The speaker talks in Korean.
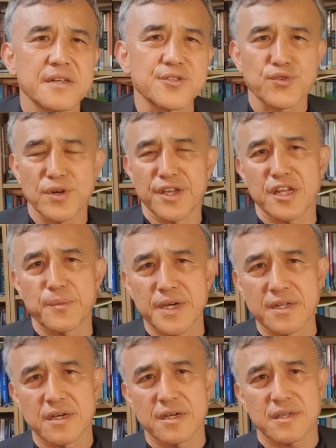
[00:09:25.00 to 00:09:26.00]
술레인의
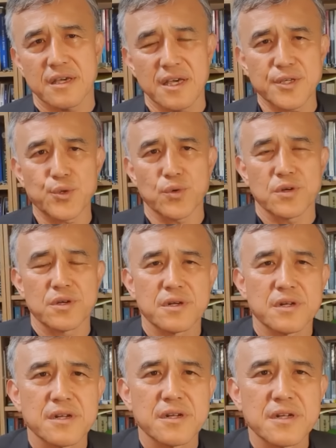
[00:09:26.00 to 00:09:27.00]
마인이가 계속
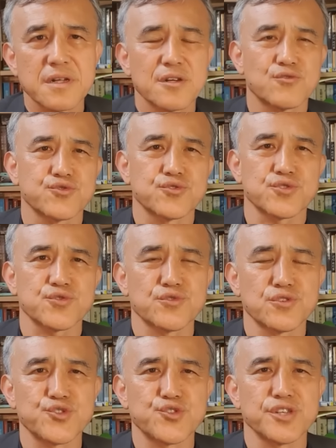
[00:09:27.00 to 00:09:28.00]

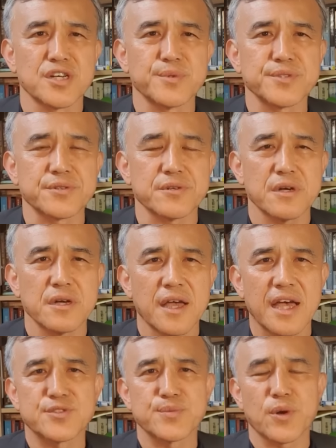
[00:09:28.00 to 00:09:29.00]
쿠드스군을 지휘하면서
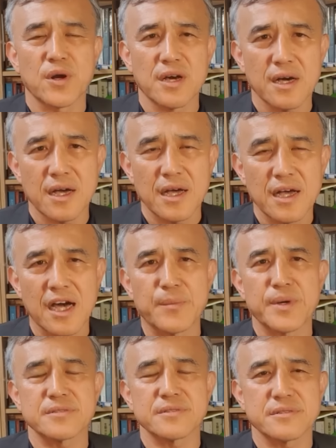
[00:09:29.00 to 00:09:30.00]
헤즈볼라,
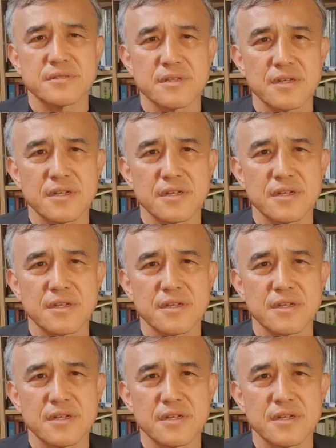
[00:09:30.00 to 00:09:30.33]
하마스,